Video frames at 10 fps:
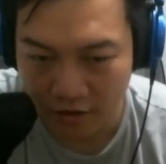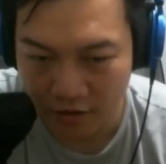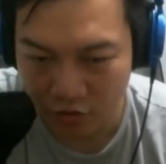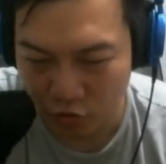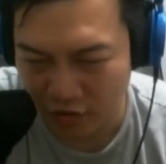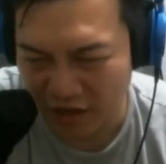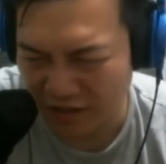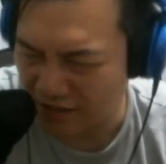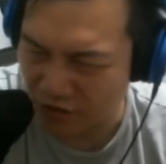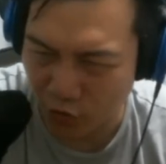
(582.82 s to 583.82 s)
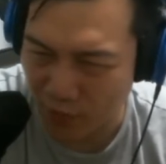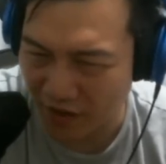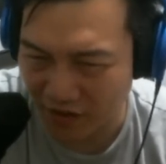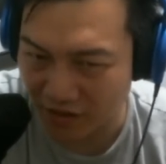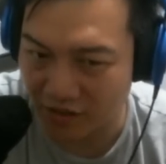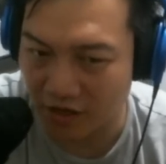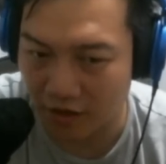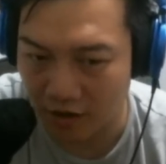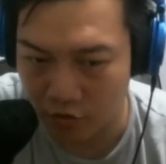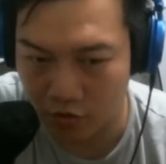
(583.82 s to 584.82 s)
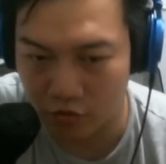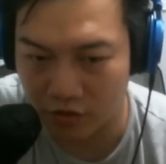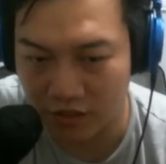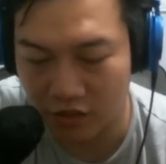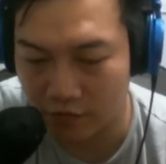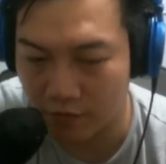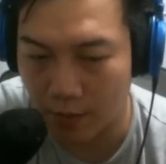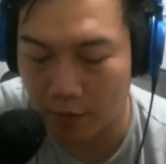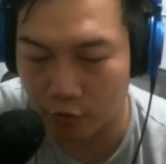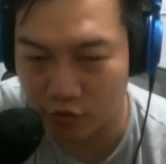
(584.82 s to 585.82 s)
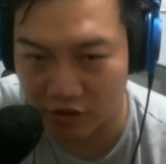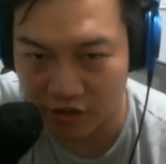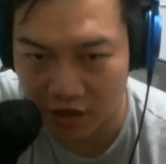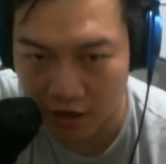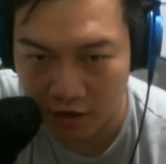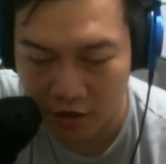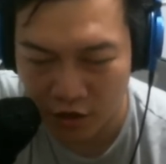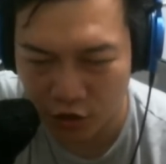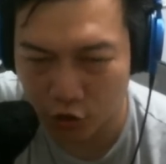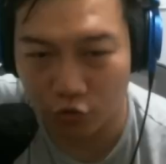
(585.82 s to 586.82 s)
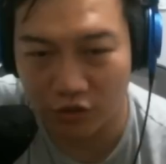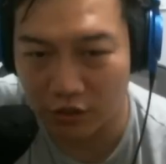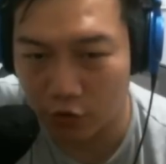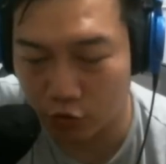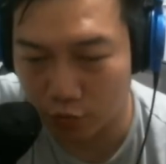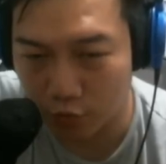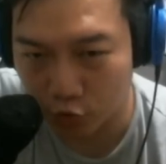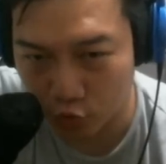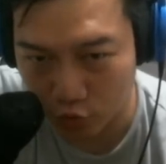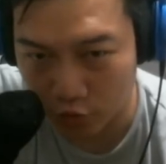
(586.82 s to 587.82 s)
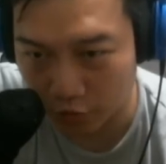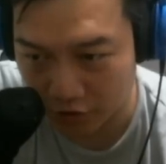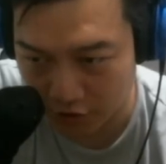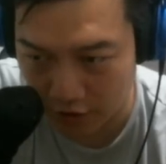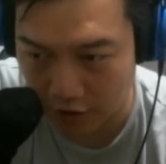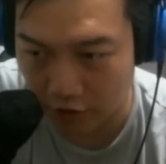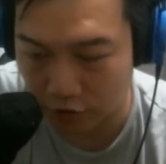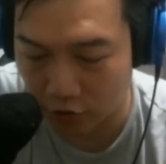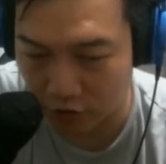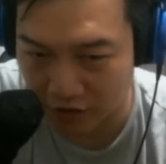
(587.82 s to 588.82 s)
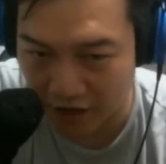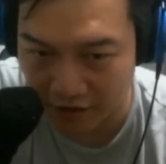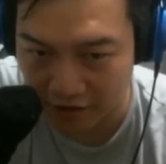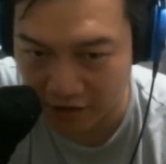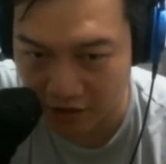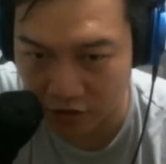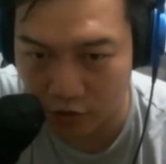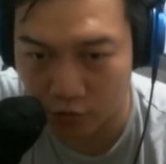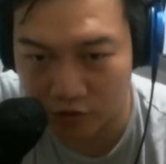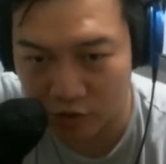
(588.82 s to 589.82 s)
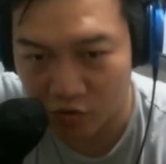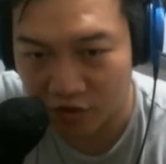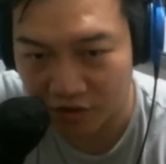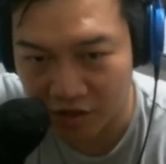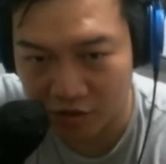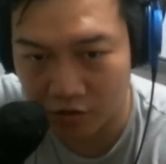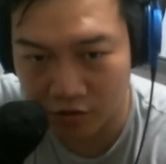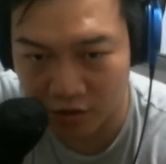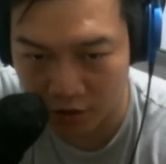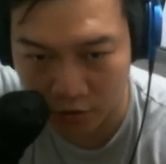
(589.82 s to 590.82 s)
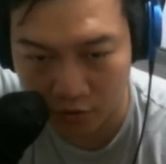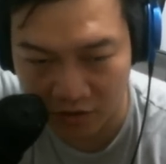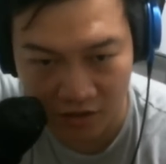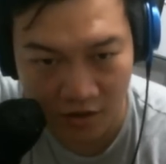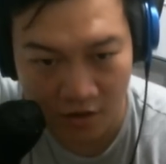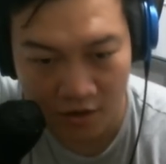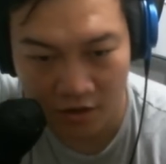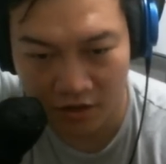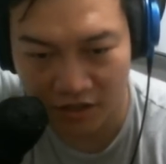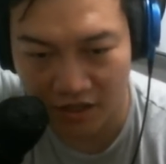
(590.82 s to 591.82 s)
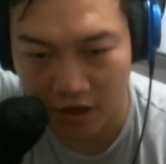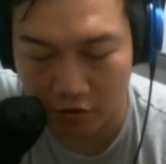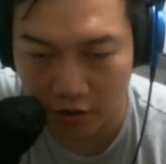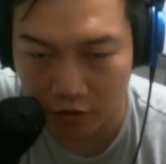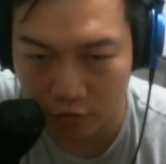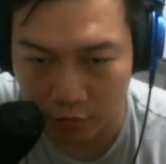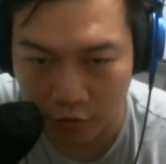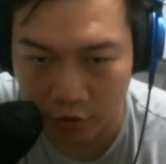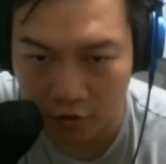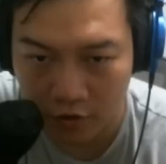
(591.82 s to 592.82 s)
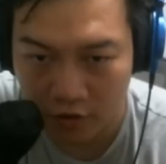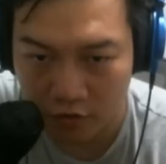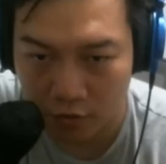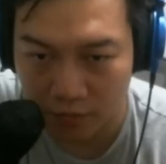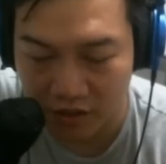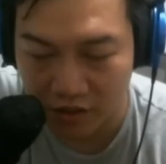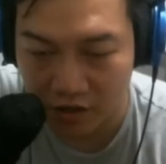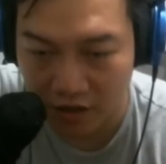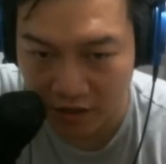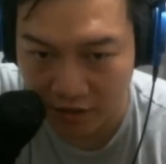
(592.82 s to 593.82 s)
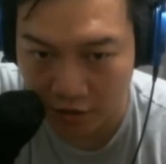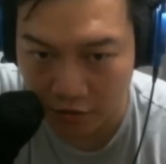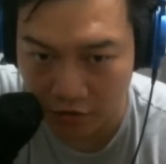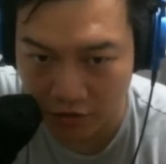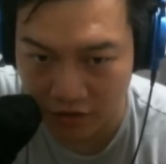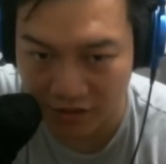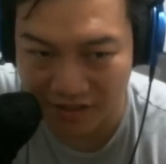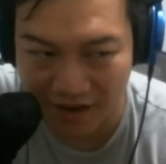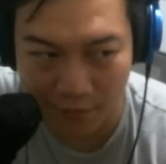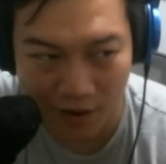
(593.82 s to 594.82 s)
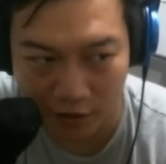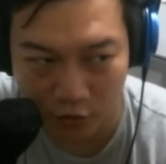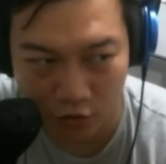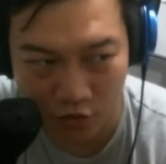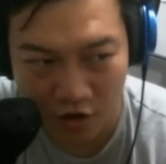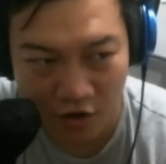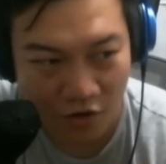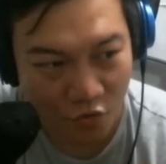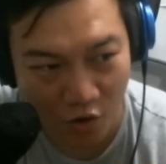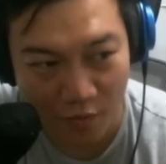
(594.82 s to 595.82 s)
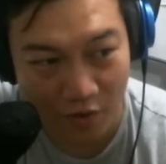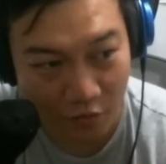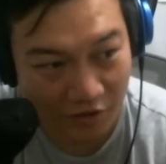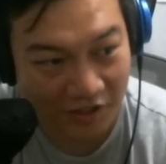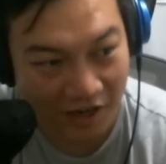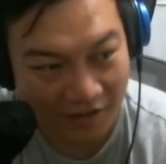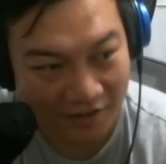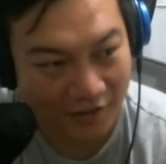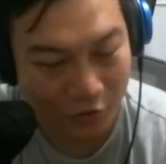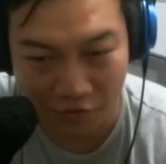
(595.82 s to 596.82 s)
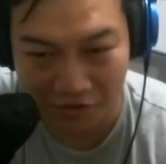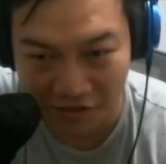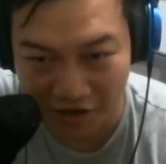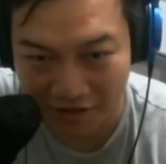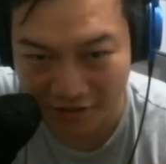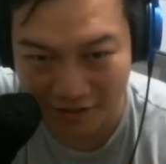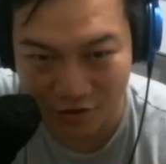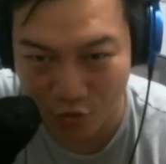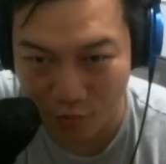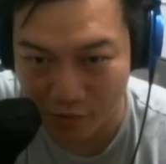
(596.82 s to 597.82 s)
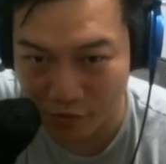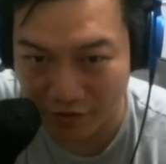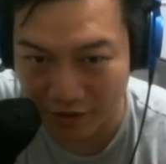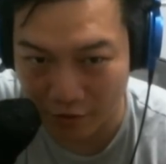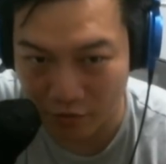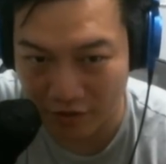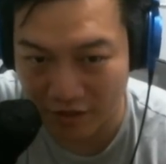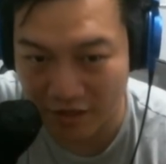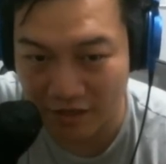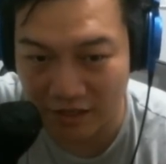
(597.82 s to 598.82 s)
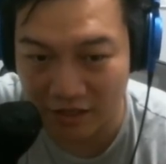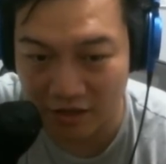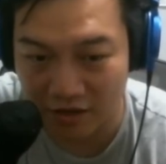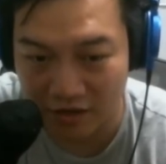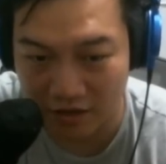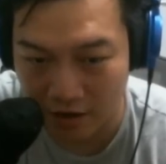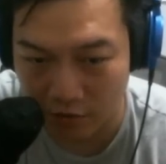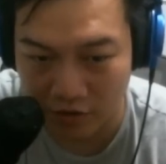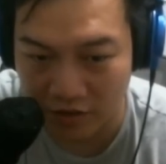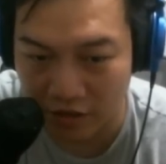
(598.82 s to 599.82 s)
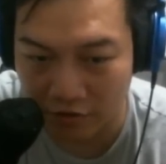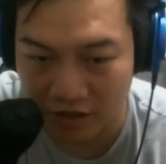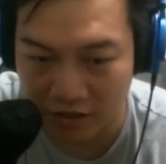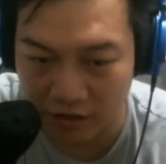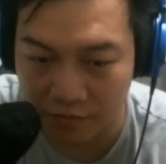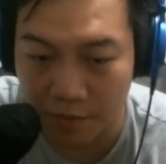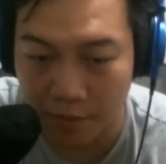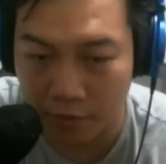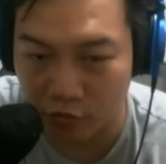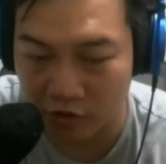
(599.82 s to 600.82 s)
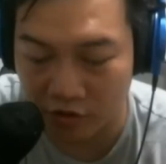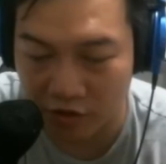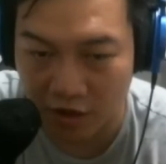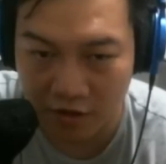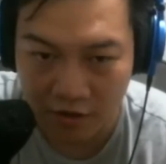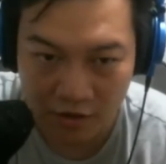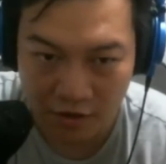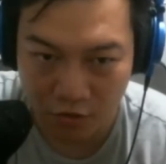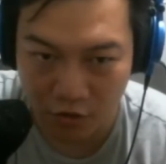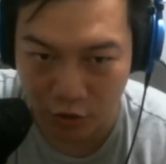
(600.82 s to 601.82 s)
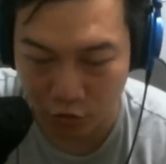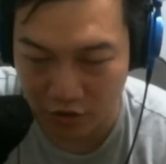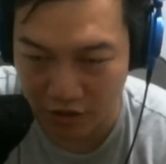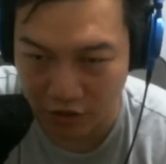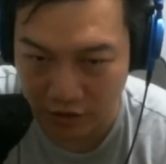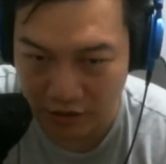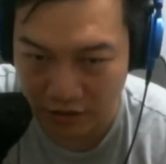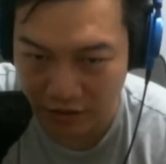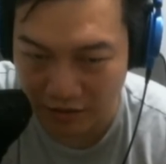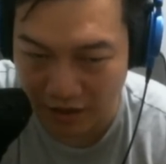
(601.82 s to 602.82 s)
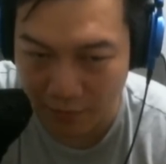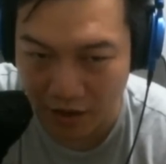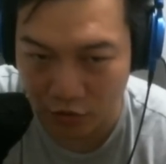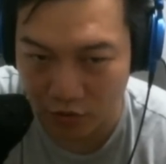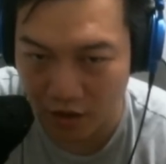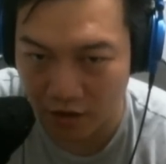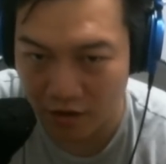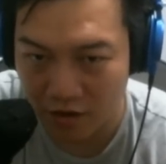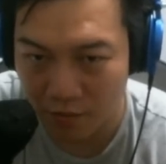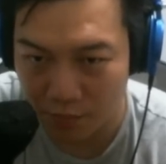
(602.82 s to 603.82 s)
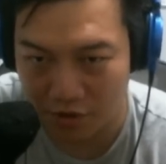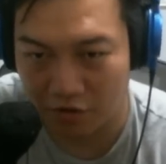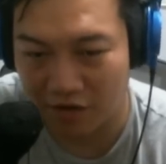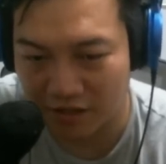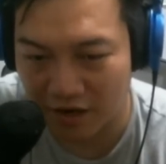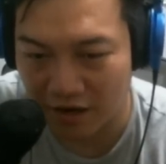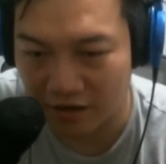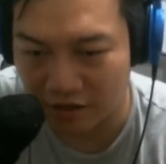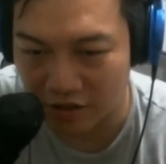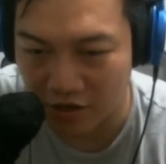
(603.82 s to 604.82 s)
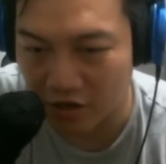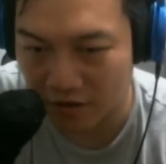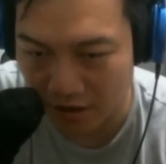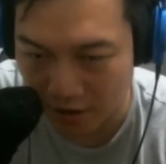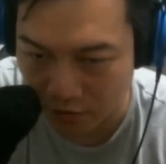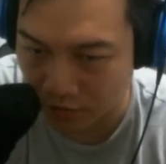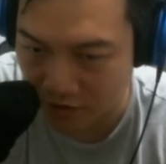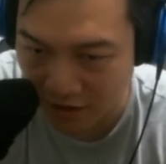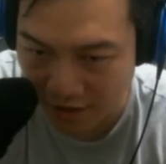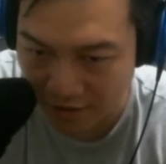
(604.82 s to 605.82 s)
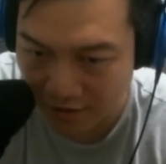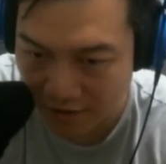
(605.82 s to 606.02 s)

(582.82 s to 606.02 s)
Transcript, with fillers: 硕在其实就变更强了，因为原先杰夫宝宝炉行鲨就已经会突破区域控制，然后还有这种杀人限制或电光人限制这类东西，那现在它又可以突破我们青格雷限制，其实这张牌就越变越强。说实在，真的越变越强，因为你自己青格雷你也会想要带杰夫宝炉行鲨，就等于说你这张牌就可以不要打在青格雷内陆之类的。